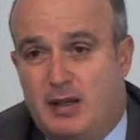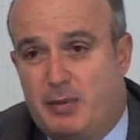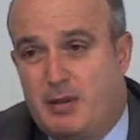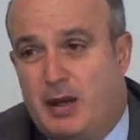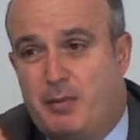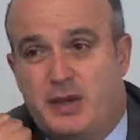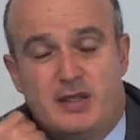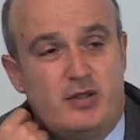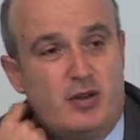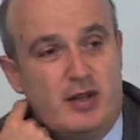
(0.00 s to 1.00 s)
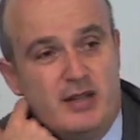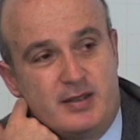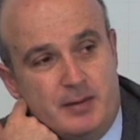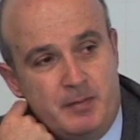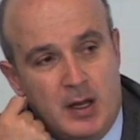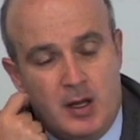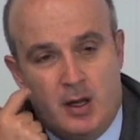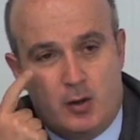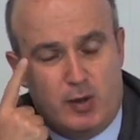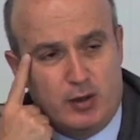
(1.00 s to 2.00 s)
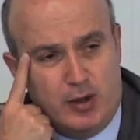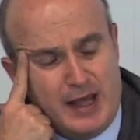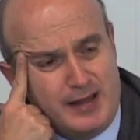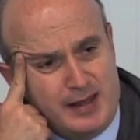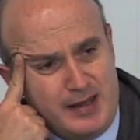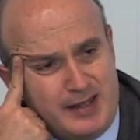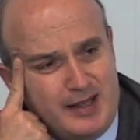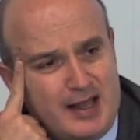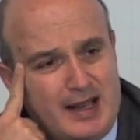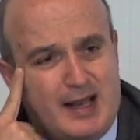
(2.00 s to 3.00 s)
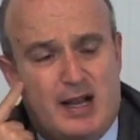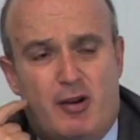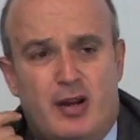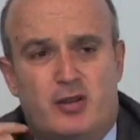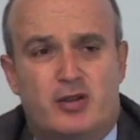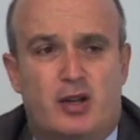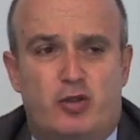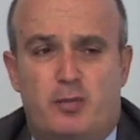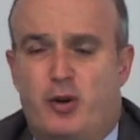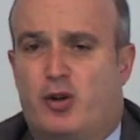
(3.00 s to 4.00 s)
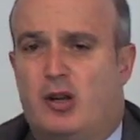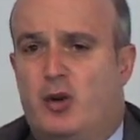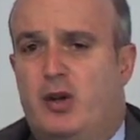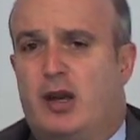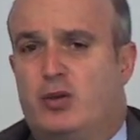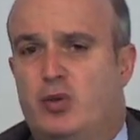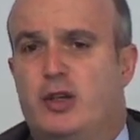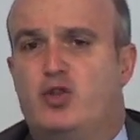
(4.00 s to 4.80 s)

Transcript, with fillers: La primera precisión es cuando la gente dice que hay que acabar el Consejo Superior de la Judicatura,